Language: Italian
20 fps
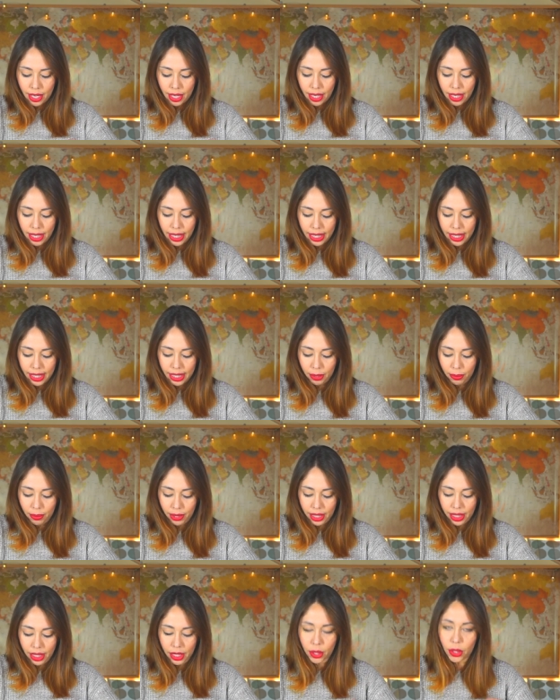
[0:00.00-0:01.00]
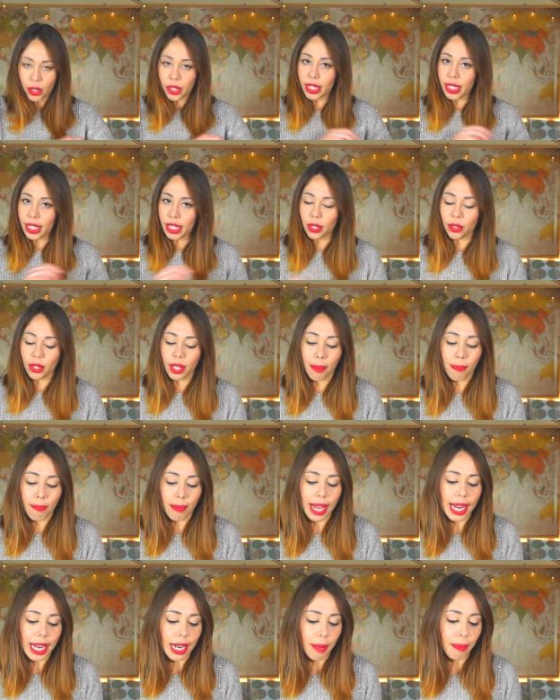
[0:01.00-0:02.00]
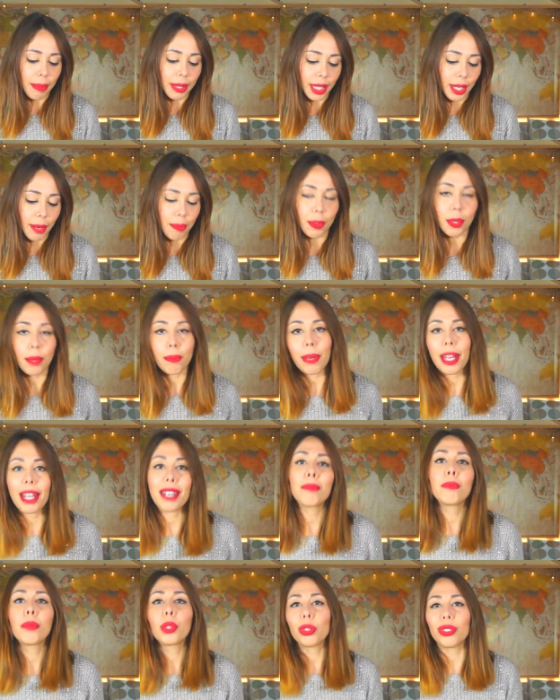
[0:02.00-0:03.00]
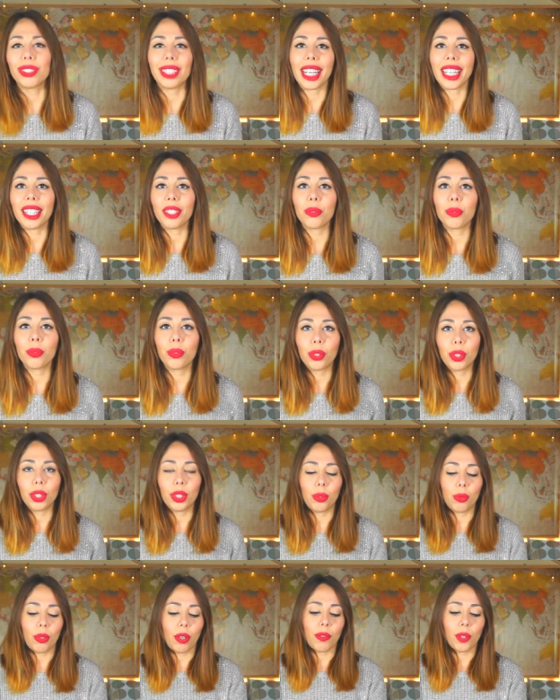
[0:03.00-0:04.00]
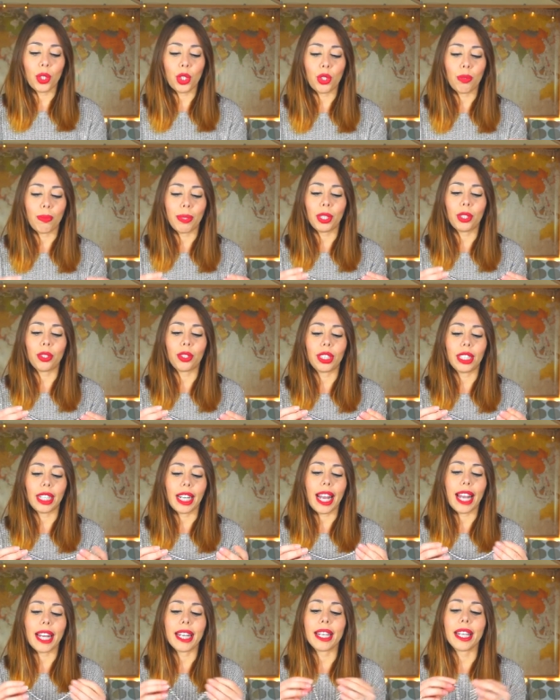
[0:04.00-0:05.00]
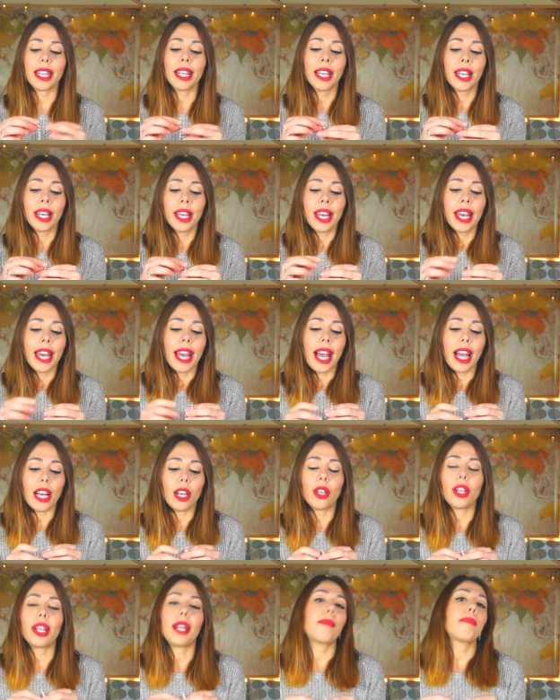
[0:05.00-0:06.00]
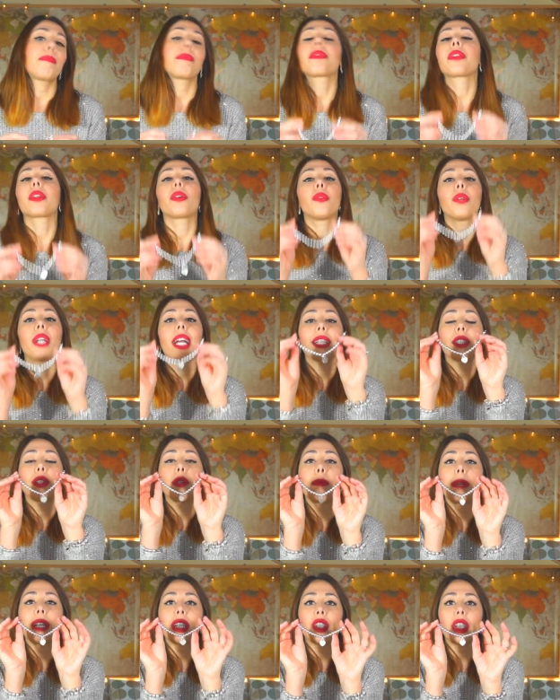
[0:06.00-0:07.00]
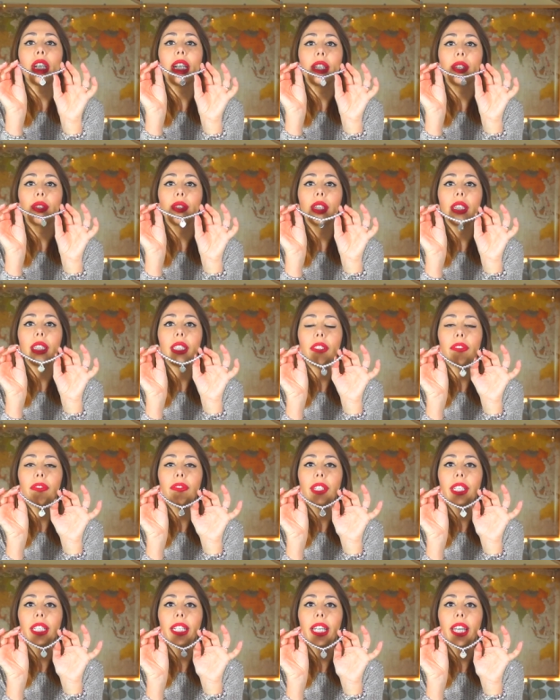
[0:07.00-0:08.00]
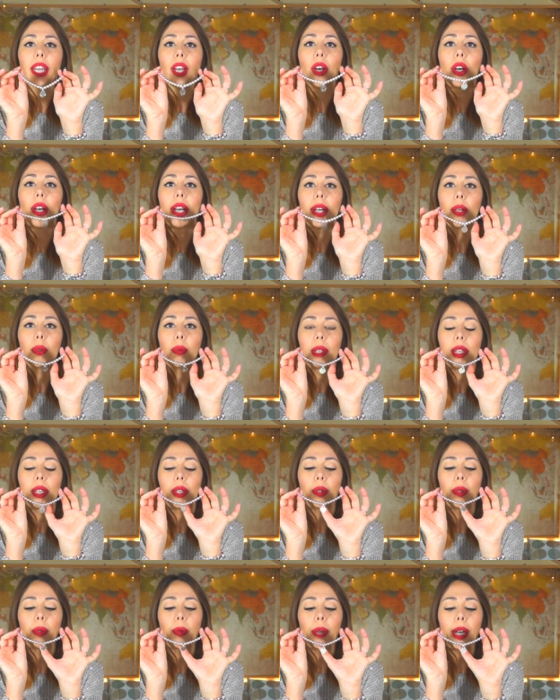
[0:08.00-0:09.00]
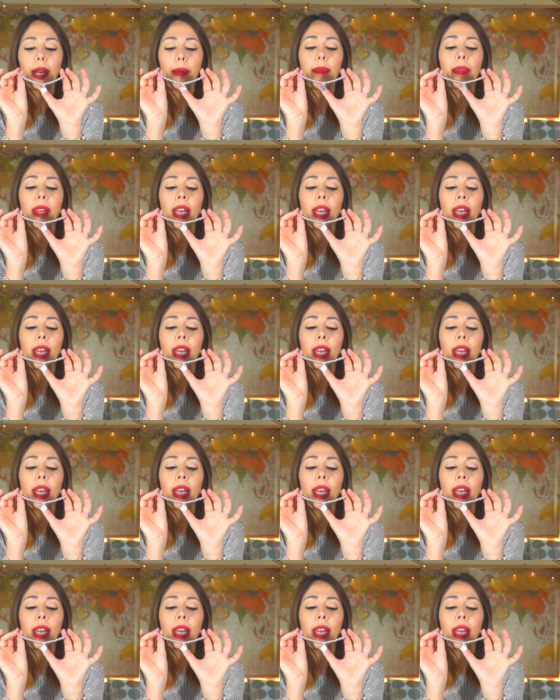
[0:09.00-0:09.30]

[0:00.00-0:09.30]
ragazze questa cosa non è bella perché poi per montare tutto di nuovo ci metto tre anni. Allora, un altro braccialetto di Tiffany che ho è questo qui